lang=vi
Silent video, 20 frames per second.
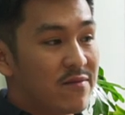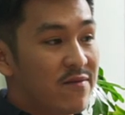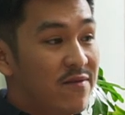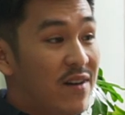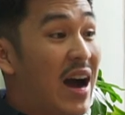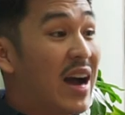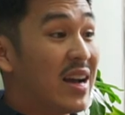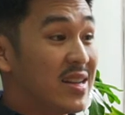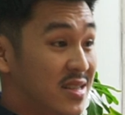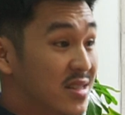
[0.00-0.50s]

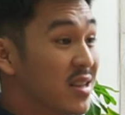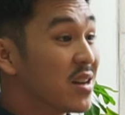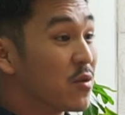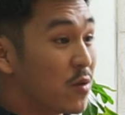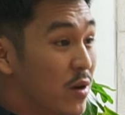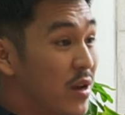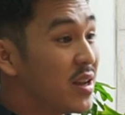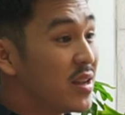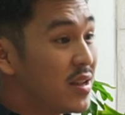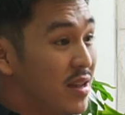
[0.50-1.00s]
vài
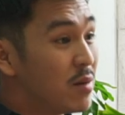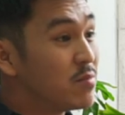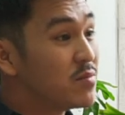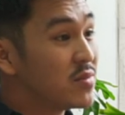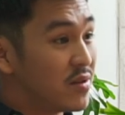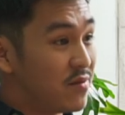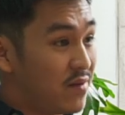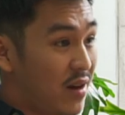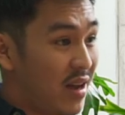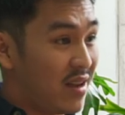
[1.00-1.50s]
series giống
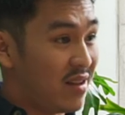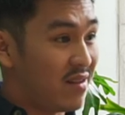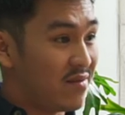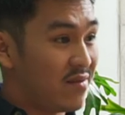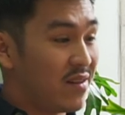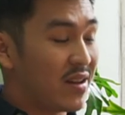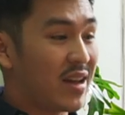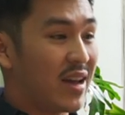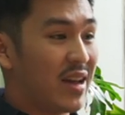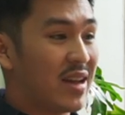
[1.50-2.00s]
như vậy
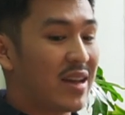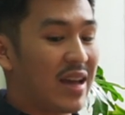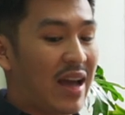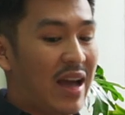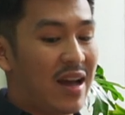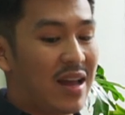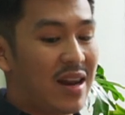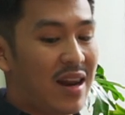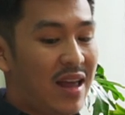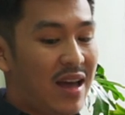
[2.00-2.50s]
uh-huh. và ừ. kể
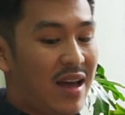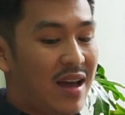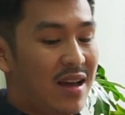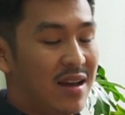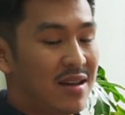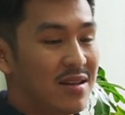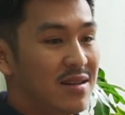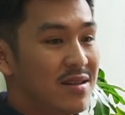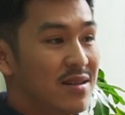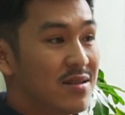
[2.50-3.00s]
cả là
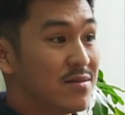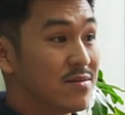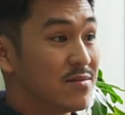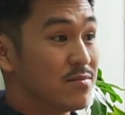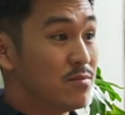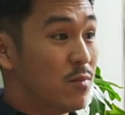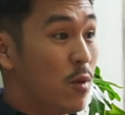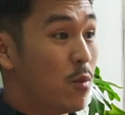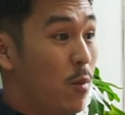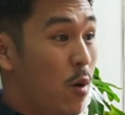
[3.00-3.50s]

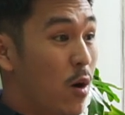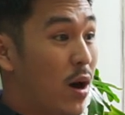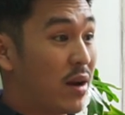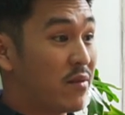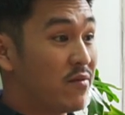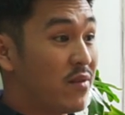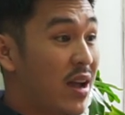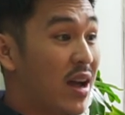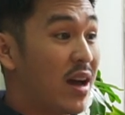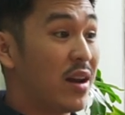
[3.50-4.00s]
một bộ
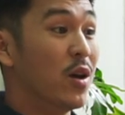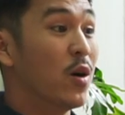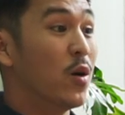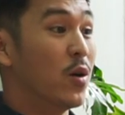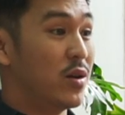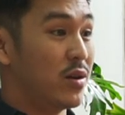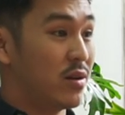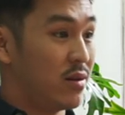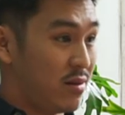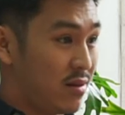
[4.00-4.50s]
ảnh về Hà
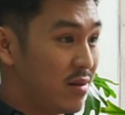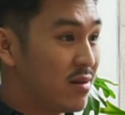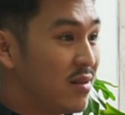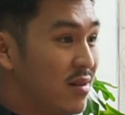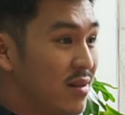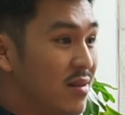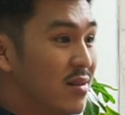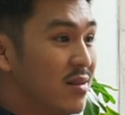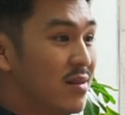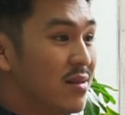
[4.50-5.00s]
Nội nữa
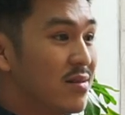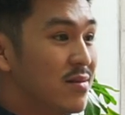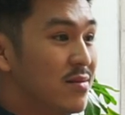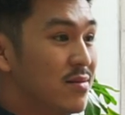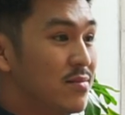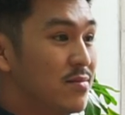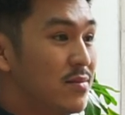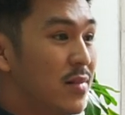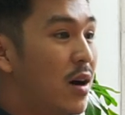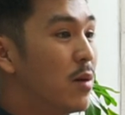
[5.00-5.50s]
uh-huh.
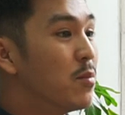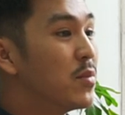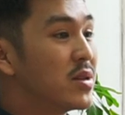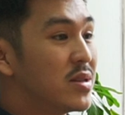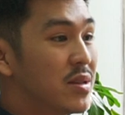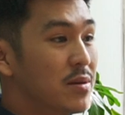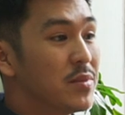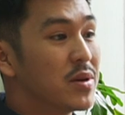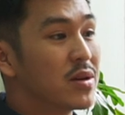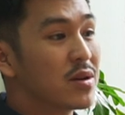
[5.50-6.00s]
không biết
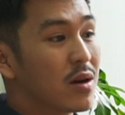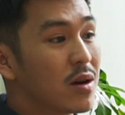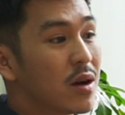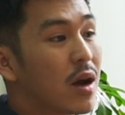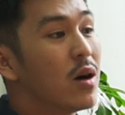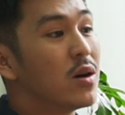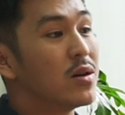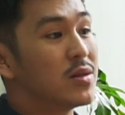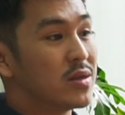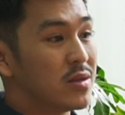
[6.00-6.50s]
chị Minh có
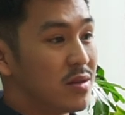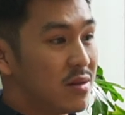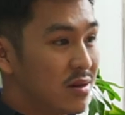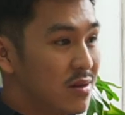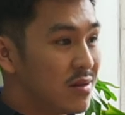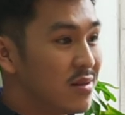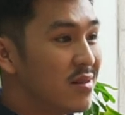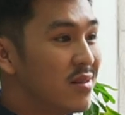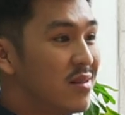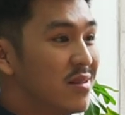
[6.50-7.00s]
coi chưa
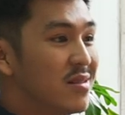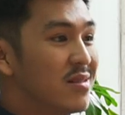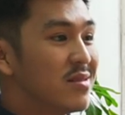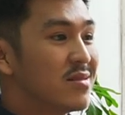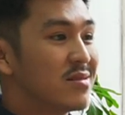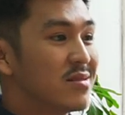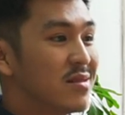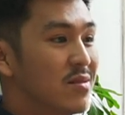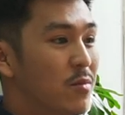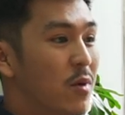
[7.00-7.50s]

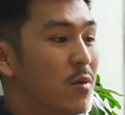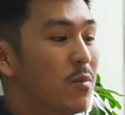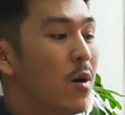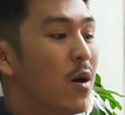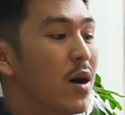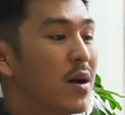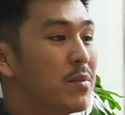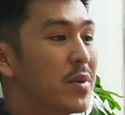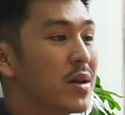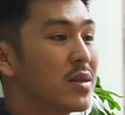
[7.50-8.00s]
một bộ
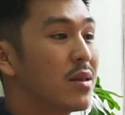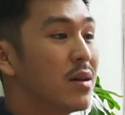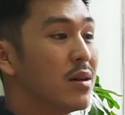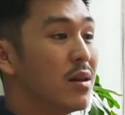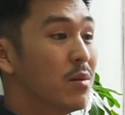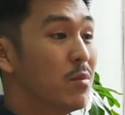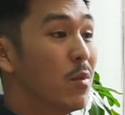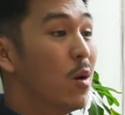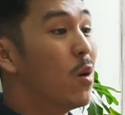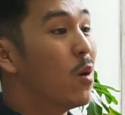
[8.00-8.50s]
ảnh mang tên
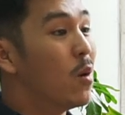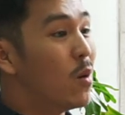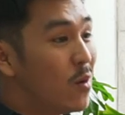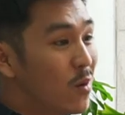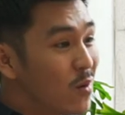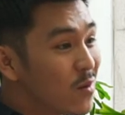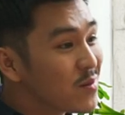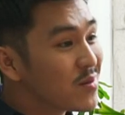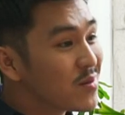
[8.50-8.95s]
là bố